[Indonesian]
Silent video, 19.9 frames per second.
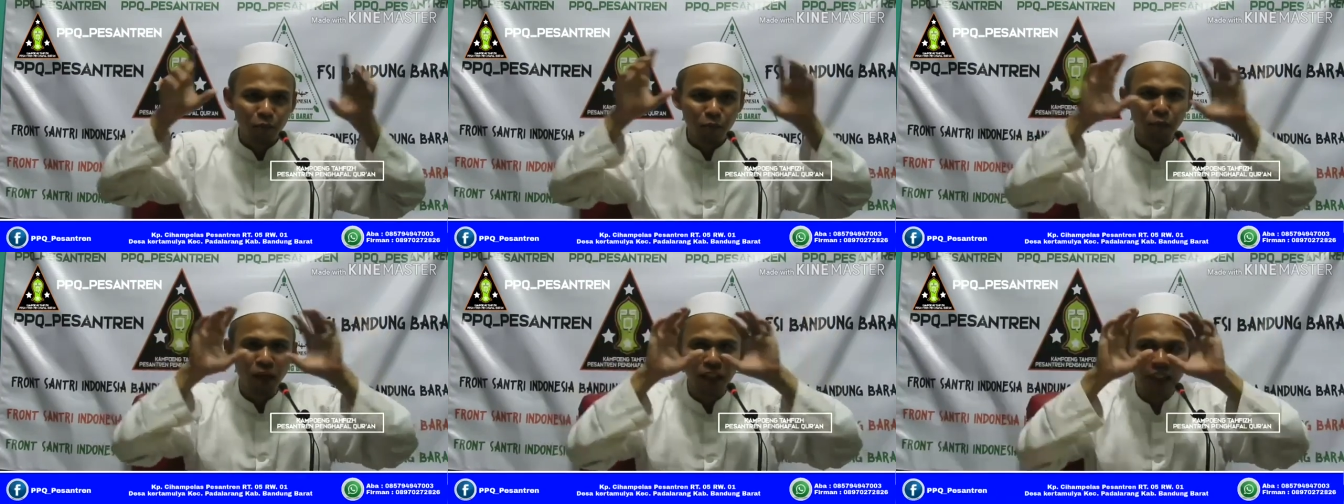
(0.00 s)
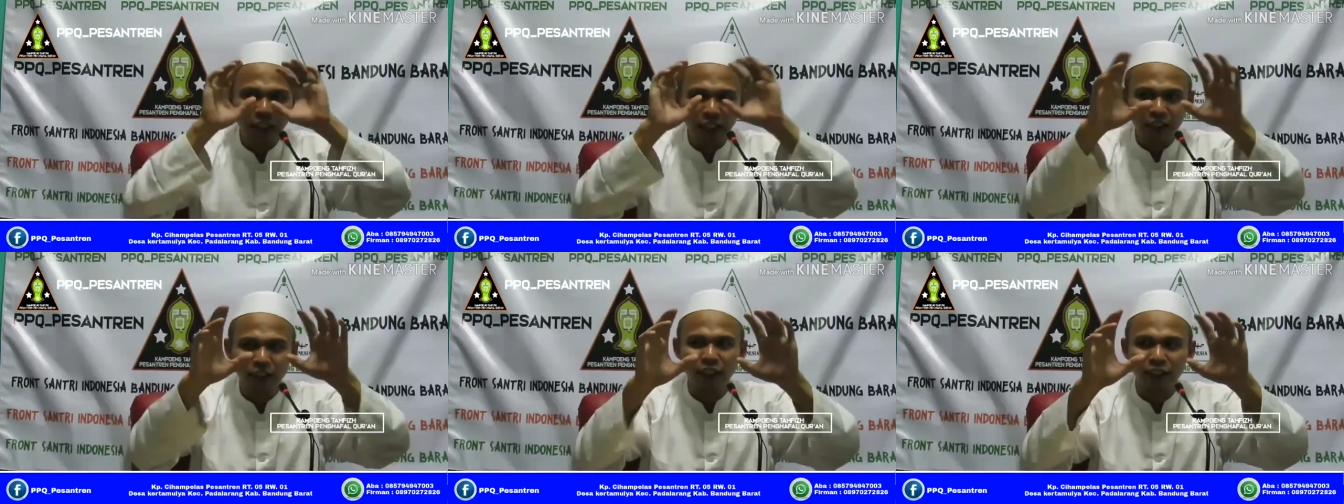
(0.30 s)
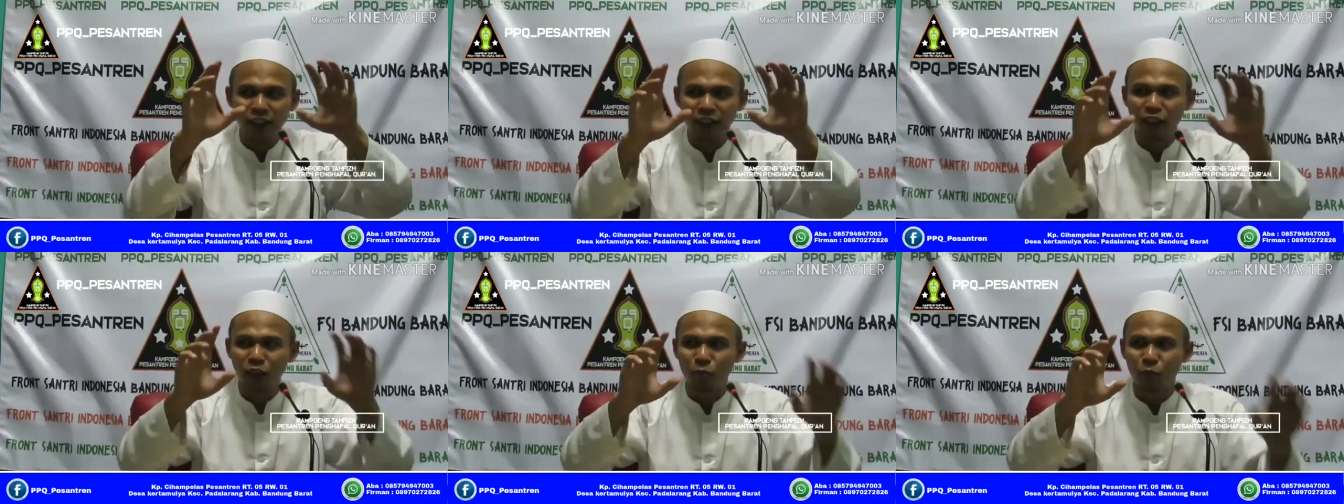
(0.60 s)

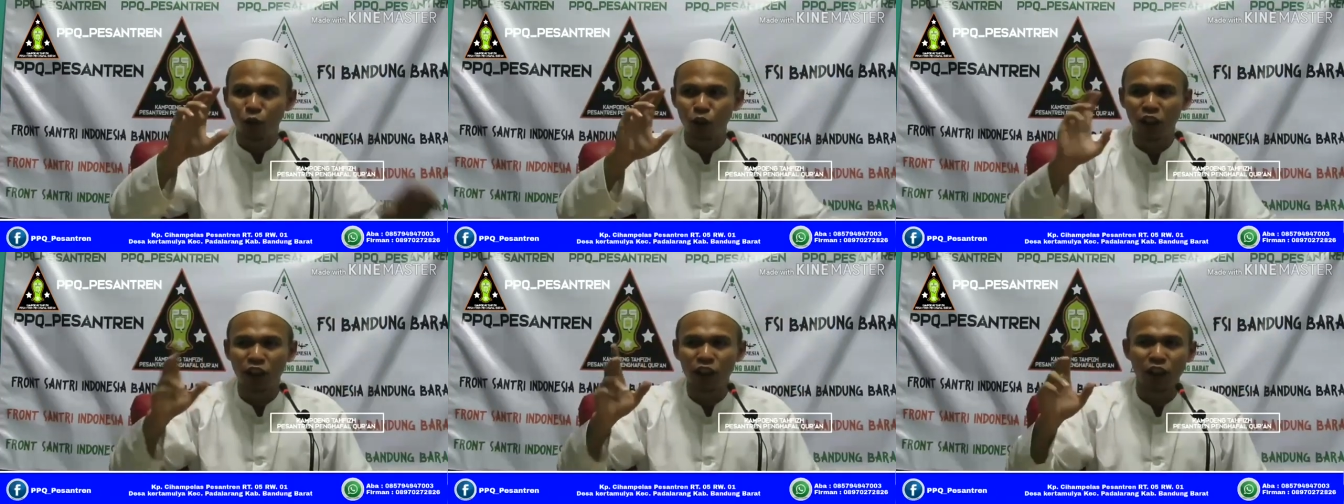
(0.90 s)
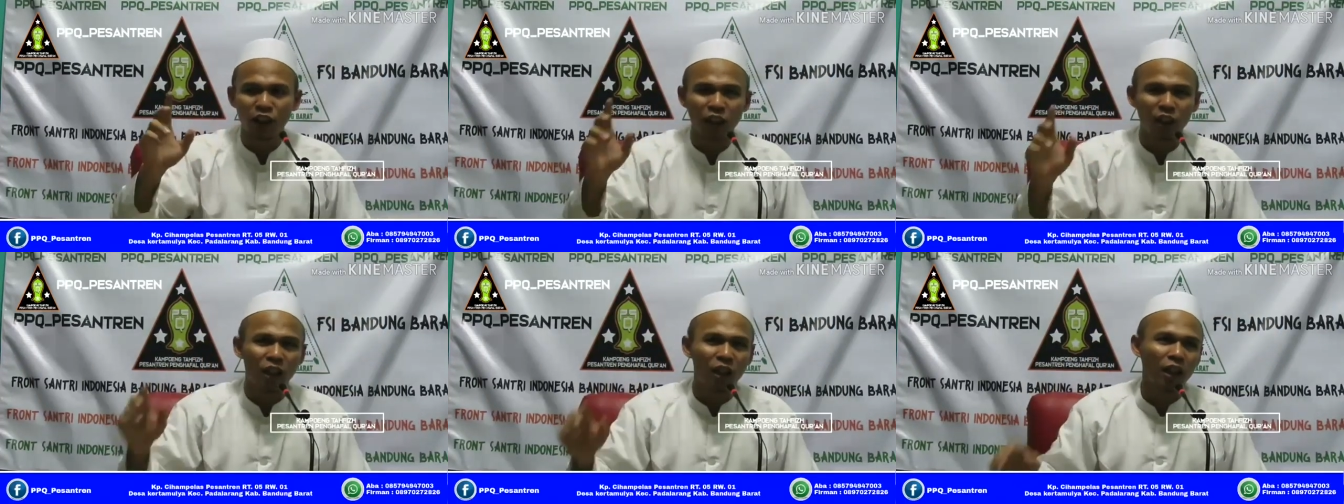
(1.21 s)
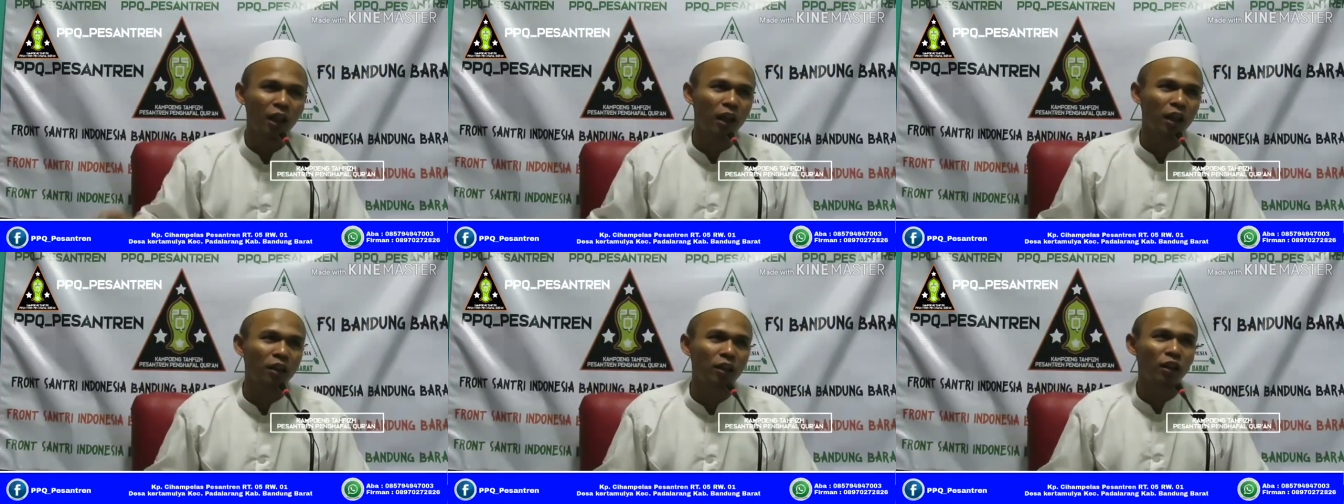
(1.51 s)
penglihatannya dimonitoring
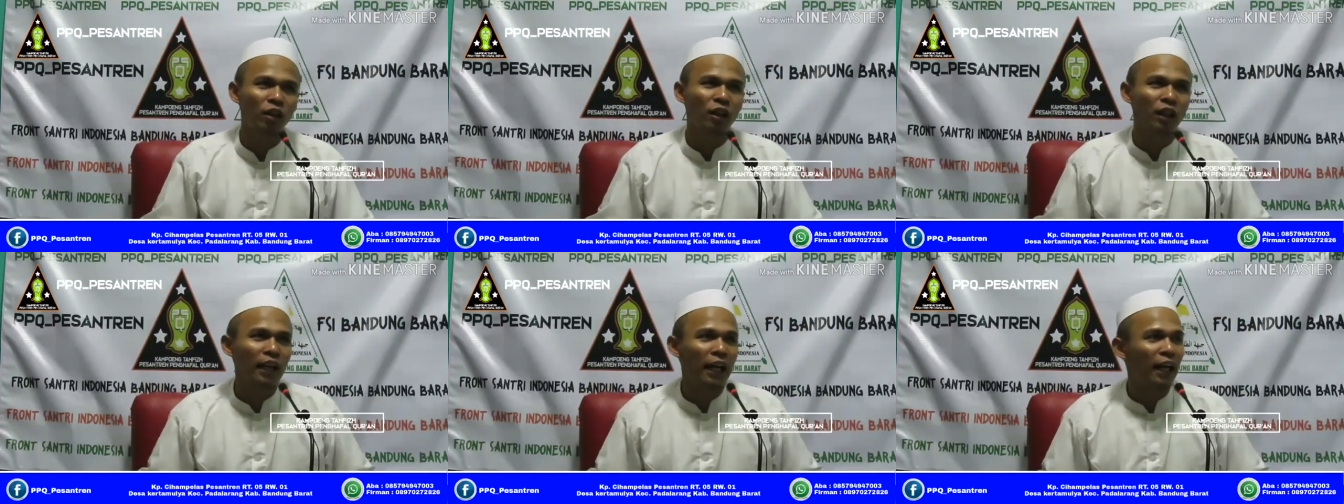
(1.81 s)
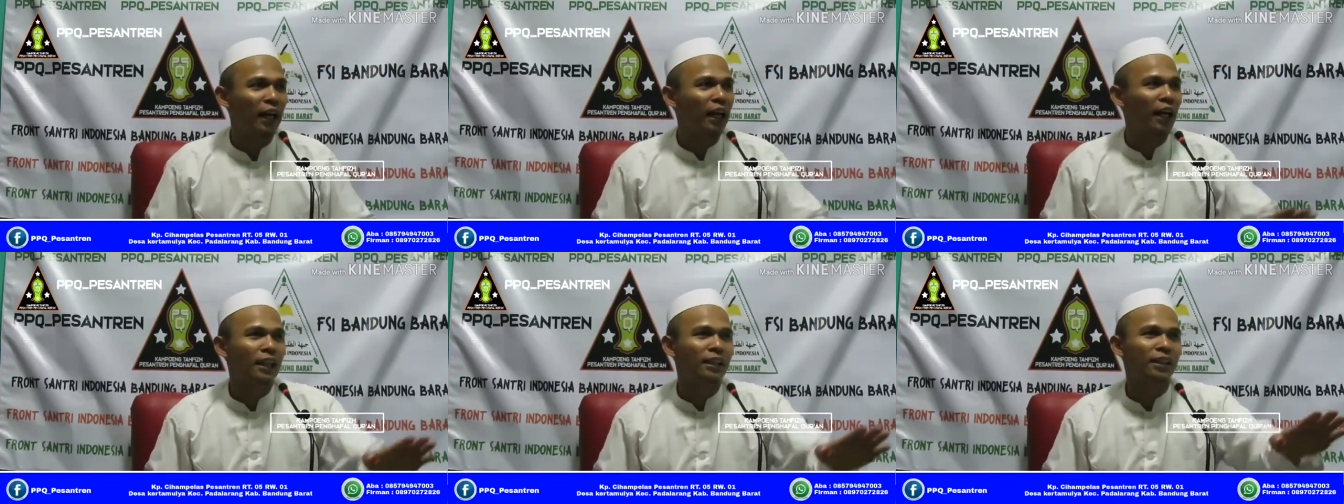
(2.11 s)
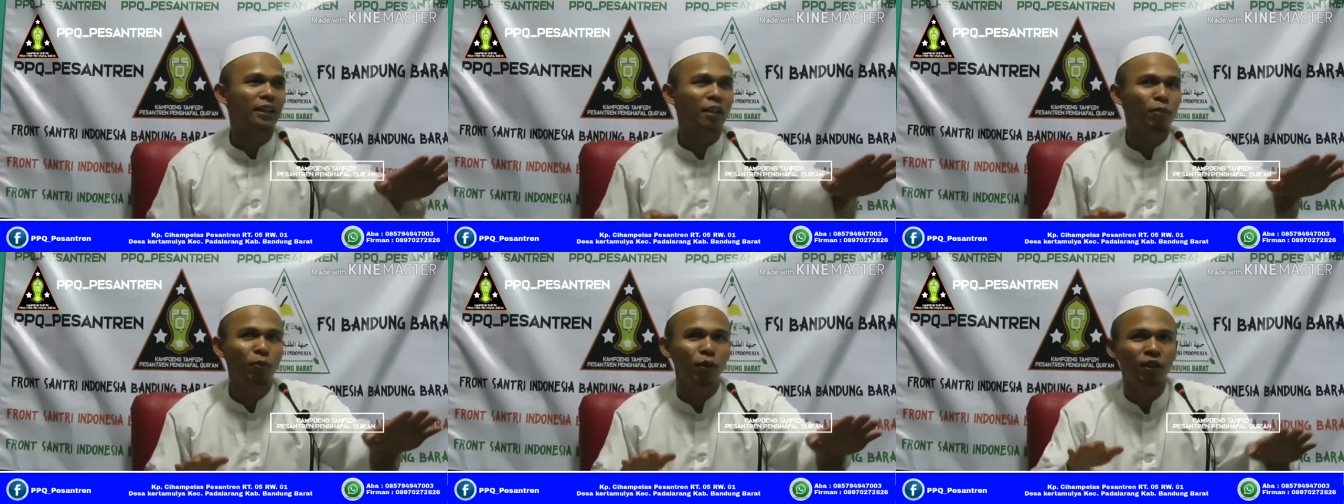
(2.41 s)
oleh Allah,
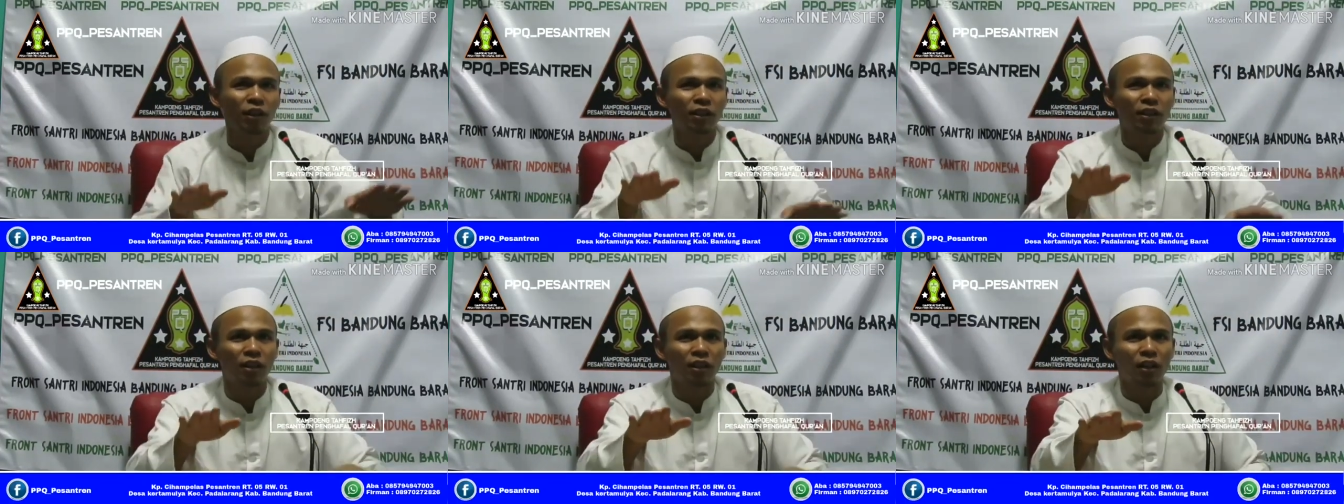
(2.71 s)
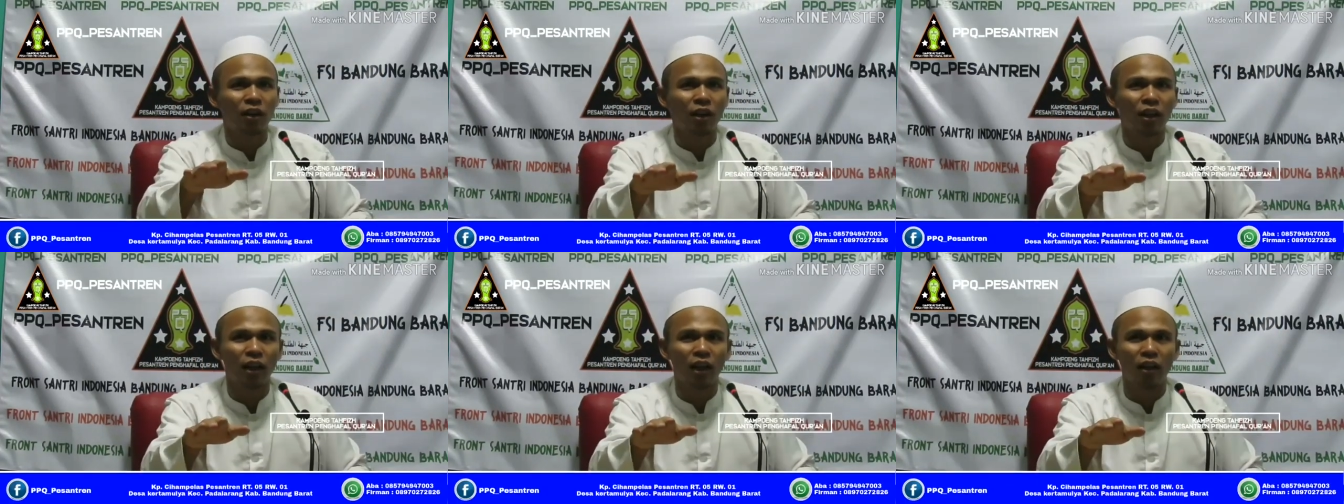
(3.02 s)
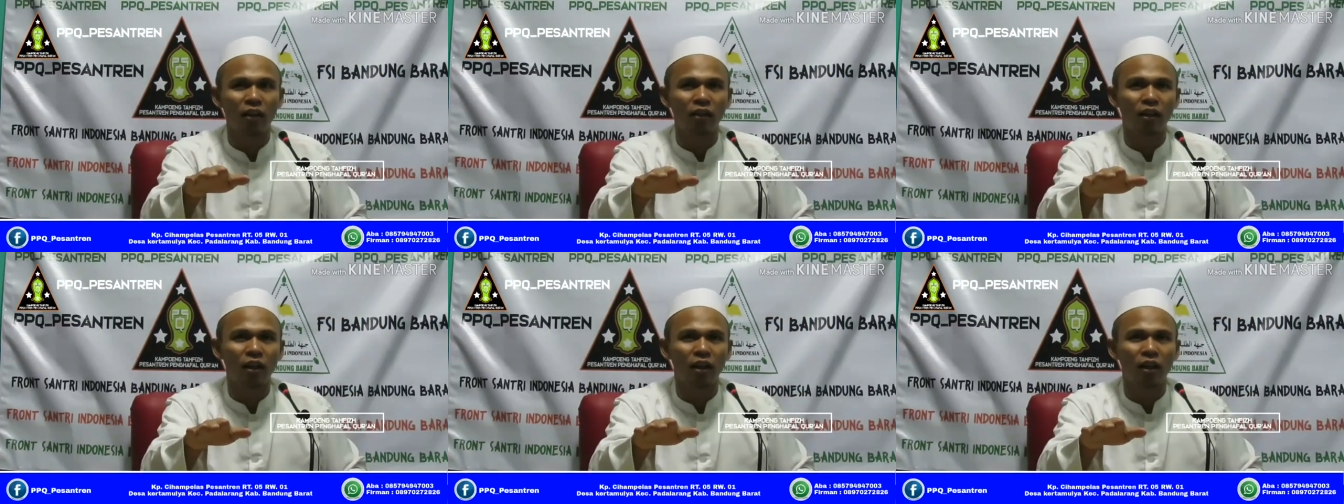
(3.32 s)
langkahnya dimonitoring oleh
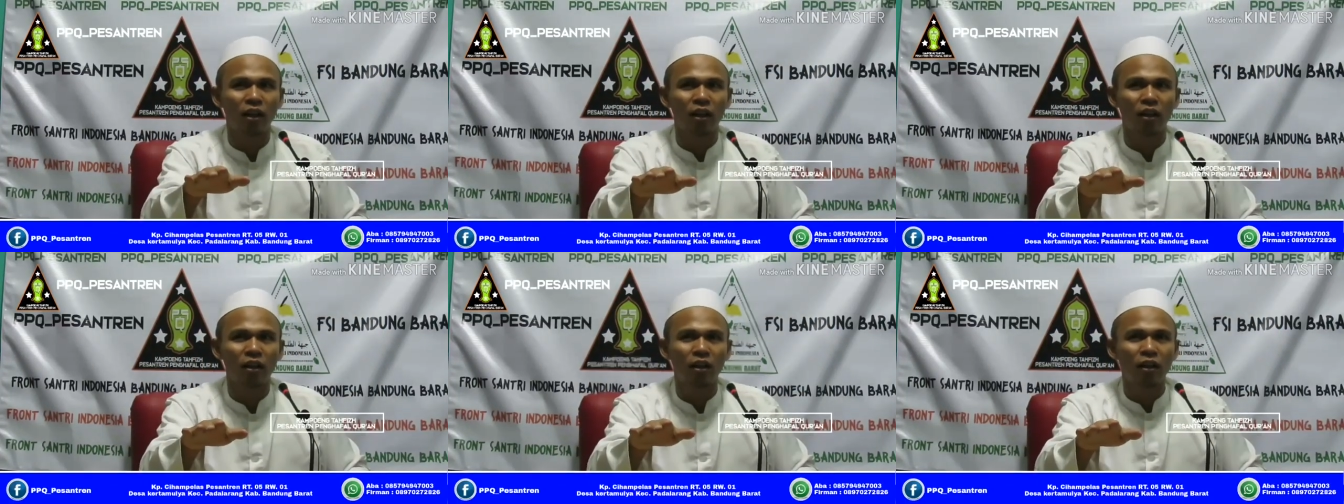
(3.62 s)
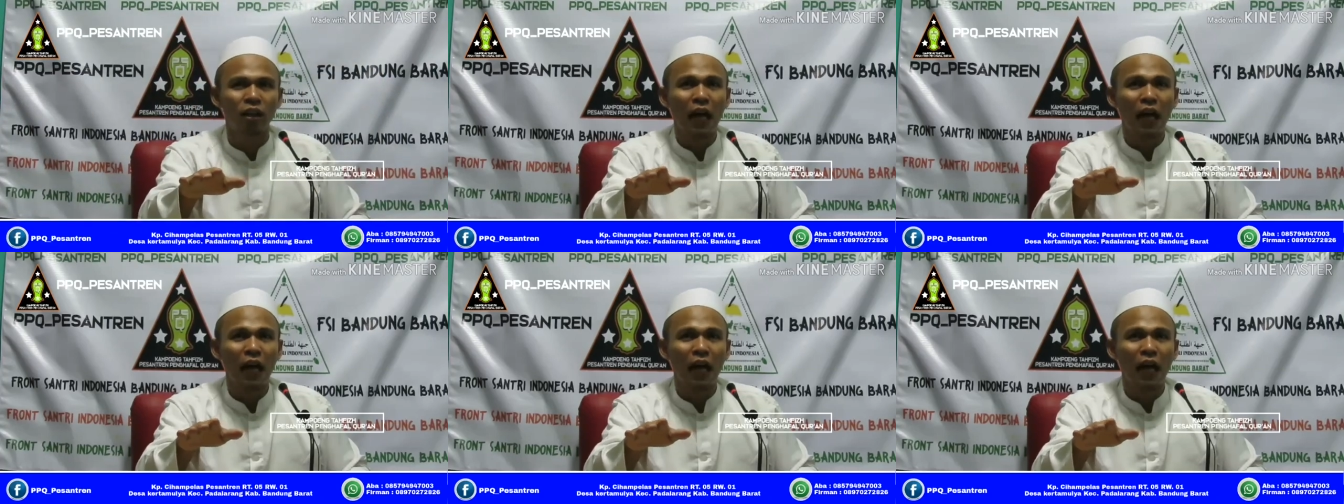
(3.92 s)
Allah,